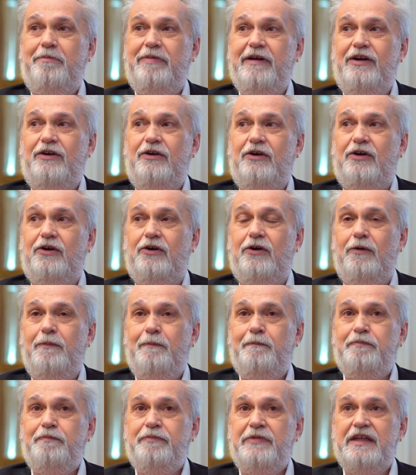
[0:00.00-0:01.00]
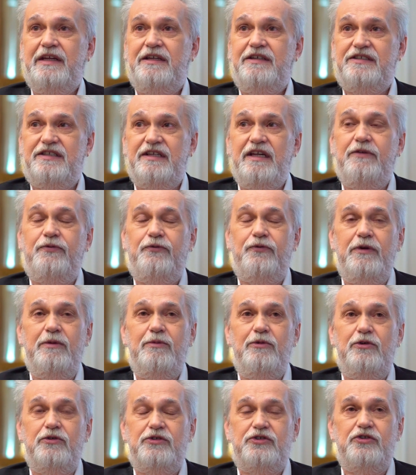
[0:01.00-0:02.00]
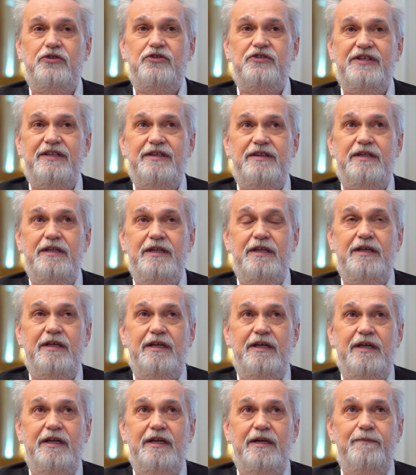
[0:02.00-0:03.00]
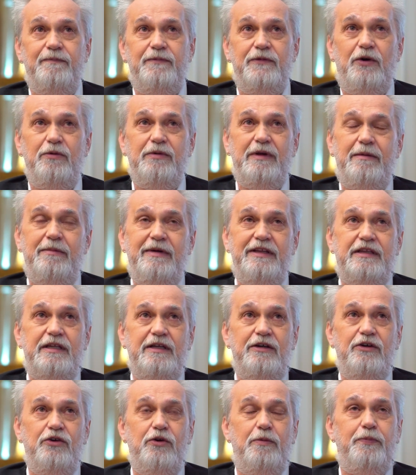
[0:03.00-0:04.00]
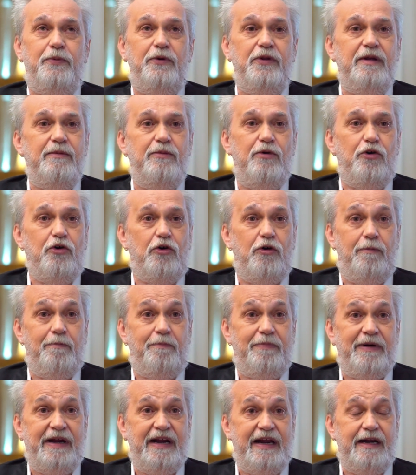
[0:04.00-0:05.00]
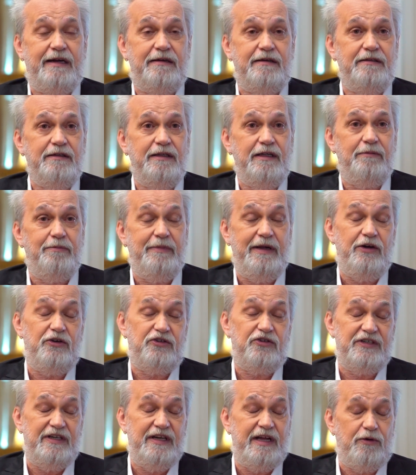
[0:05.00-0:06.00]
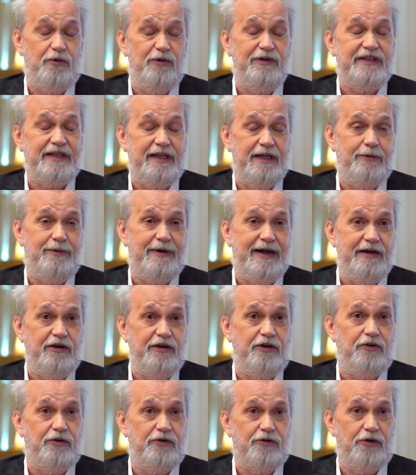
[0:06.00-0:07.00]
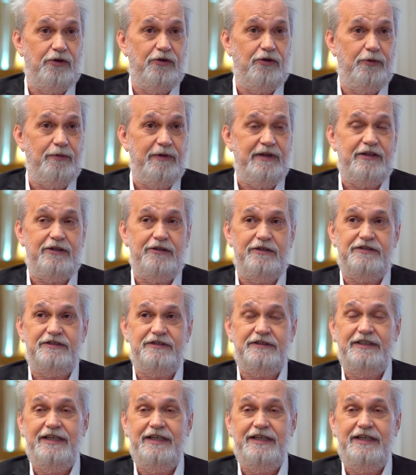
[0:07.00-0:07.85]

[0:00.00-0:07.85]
Pero sí fuimos, yo sentí que obviamente no podemos comparar, menos en la cuenta de banco, con los Beatles,